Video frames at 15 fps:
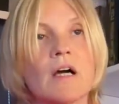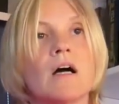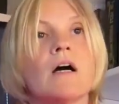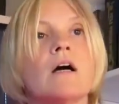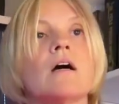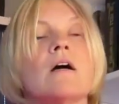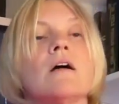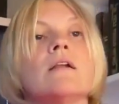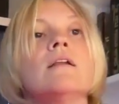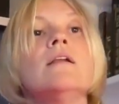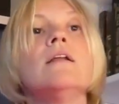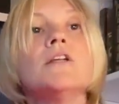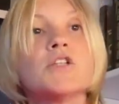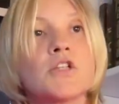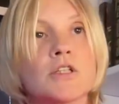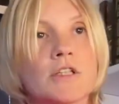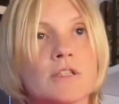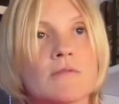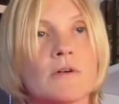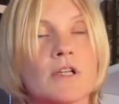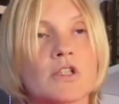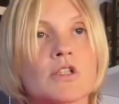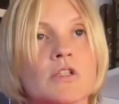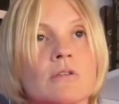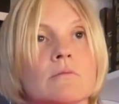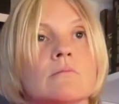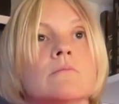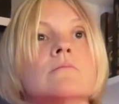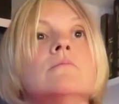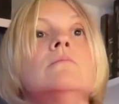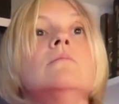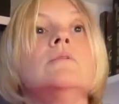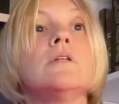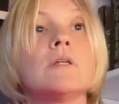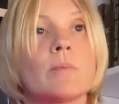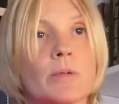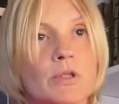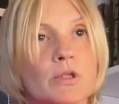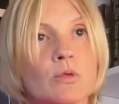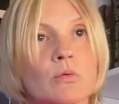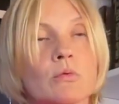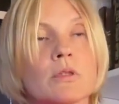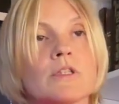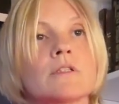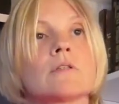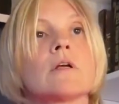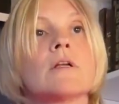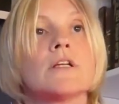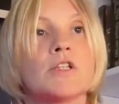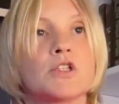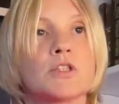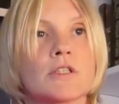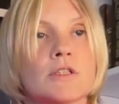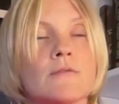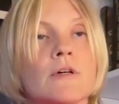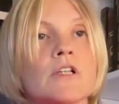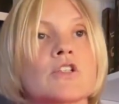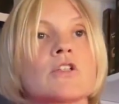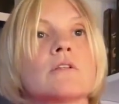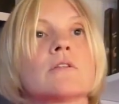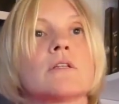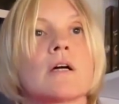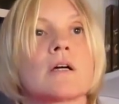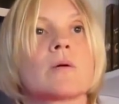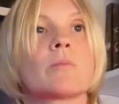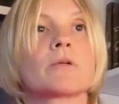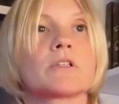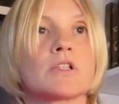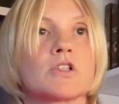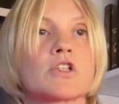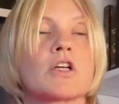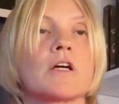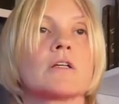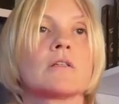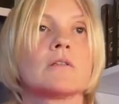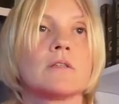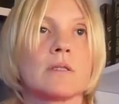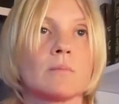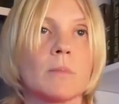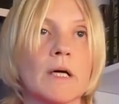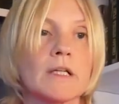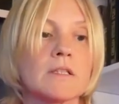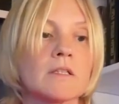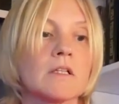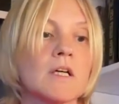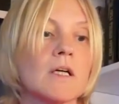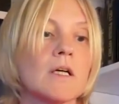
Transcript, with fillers: а личность ваша не проснулась. Личность ваша так и продолжает дремать.